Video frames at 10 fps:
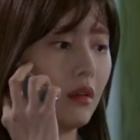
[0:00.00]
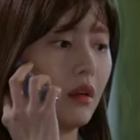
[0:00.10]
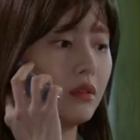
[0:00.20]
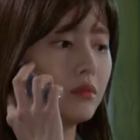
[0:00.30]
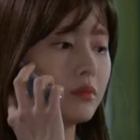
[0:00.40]

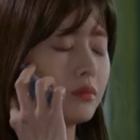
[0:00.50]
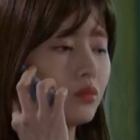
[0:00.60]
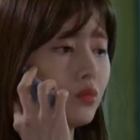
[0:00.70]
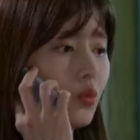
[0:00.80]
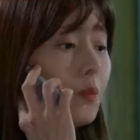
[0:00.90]
아니,
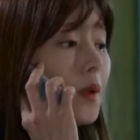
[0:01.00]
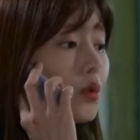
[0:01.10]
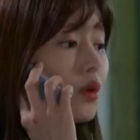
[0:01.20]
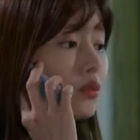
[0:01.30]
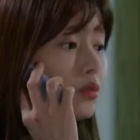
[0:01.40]
오빠
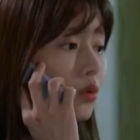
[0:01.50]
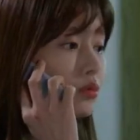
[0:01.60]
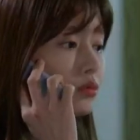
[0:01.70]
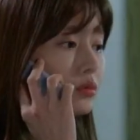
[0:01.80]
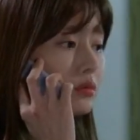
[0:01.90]
연락도
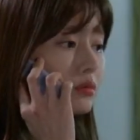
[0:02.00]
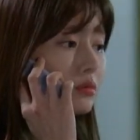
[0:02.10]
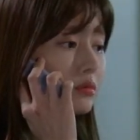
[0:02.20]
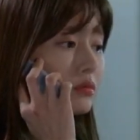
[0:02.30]
없고